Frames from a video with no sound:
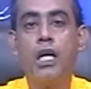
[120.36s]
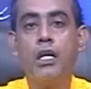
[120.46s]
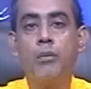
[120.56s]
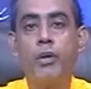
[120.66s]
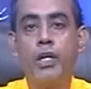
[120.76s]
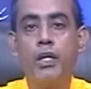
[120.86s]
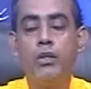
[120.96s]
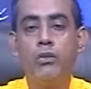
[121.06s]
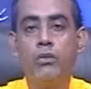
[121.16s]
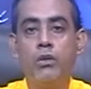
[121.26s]
তাহলে পরে
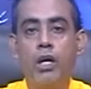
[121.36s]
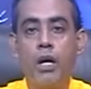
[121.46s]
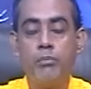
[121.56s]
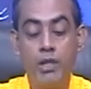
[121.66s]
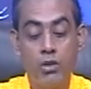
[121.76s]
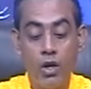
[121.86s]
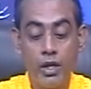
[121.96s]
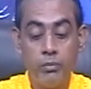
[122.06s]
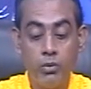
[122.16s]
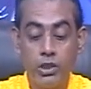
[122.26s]
কিন্তু আপনি
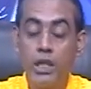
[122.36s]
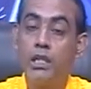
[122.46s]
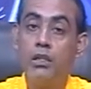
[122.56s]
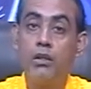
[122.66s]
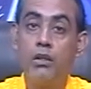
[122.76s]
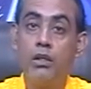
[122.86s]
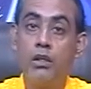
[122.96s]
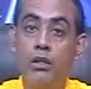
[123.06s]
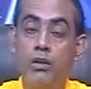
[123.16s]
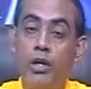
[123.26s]
ঘরে বসেই
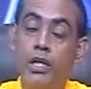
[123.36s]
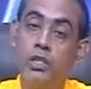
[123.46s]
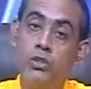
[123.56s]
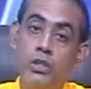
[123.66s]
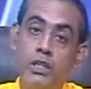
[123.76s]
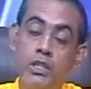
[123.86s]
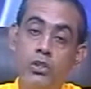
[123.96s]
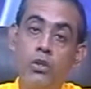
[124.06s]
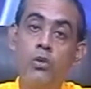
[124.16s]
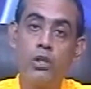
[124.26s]
অনেক কিছু নিজের
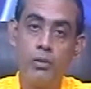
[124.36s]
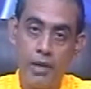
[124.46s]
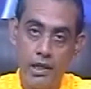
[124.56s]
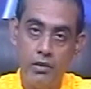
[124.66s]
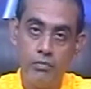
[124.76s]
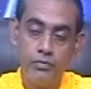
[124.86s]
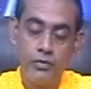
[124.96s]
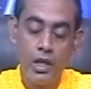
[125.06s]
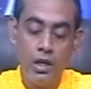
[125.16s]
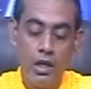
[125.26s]
জন্য করতে পারেন
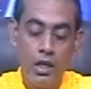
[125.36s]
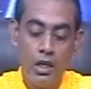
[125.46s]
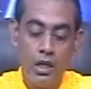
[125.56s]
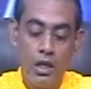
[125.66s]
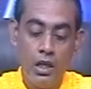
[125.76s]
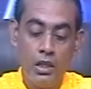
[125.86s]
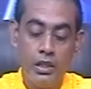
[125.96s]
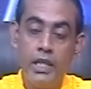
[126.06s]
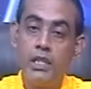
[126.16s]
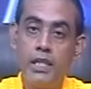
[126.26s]

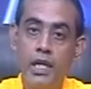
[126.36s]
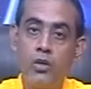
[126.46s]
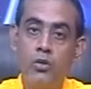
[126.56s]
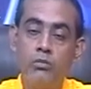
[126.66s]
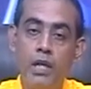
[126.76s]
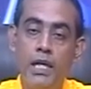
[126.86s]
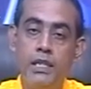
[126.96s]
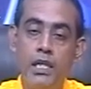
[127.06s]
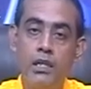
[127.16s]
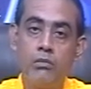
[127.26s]
ঠিক সেরকম এই
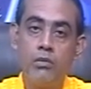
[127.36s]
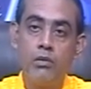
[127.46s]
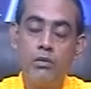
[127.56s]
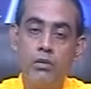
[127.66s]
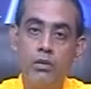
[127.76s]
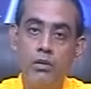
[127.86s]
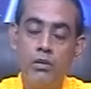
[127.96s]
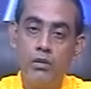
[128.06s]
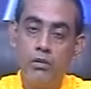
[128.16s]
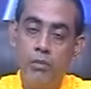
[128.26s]
যে
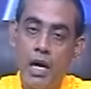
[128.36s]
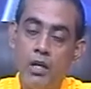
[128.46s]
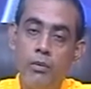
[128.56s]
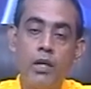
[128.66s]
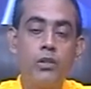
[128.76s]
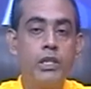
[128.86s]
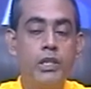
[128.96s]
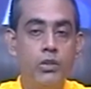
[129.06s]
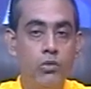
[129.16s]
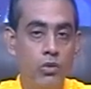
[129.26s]
ভালো ভালো
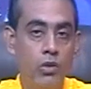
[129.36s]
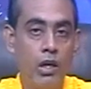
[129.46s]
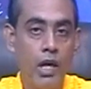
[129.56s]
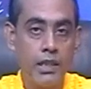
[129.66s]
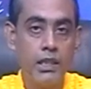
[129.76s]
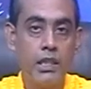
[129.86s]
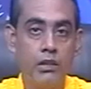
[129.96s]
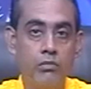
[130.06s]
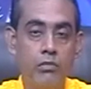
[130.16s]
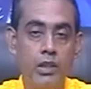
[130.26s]
তিথিগুলো আছে
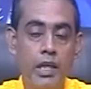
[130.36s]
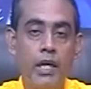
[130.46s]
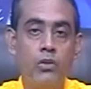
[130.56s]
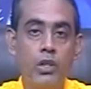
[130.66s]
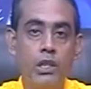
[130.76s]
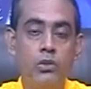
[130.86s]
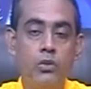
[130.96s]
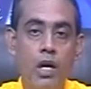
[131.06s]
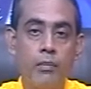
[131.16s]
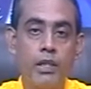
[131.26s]
এগুলো কিন্তু
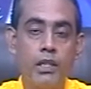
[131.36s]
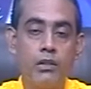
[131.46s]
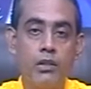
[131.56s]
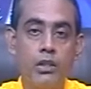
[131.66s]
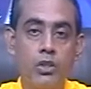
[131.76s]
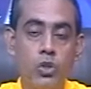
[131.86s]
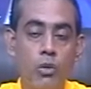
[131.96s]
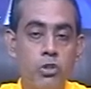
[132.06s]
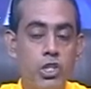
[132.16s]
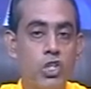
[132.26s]
আমাদের
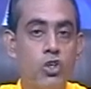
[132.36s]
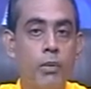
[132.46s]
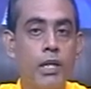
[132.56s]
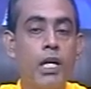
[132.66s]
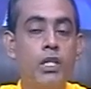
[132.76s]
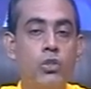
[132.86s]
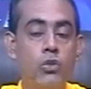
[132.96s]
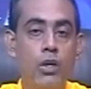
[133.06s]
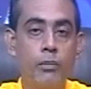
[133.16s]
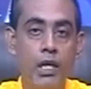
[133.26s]
সমস্যা সমাধানের
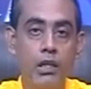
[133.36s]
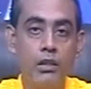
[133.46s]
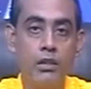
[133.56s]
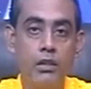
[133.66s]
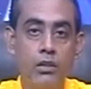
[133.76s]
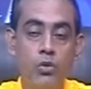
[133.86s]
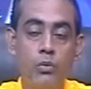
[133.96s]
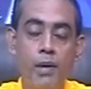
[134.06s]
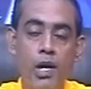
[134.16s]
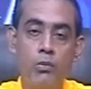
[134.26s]
জন্য আমরা
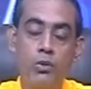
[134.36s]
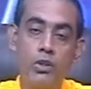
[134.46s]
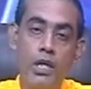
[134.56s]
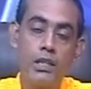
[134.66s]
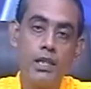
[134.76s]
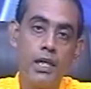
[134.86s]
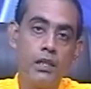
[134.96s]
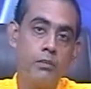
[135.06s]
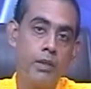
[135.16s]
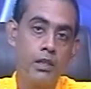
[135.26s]
খুব ভালো মতন কাজে
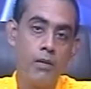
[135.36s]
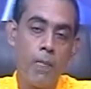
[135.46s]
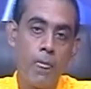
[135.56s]
লাগাতে পারি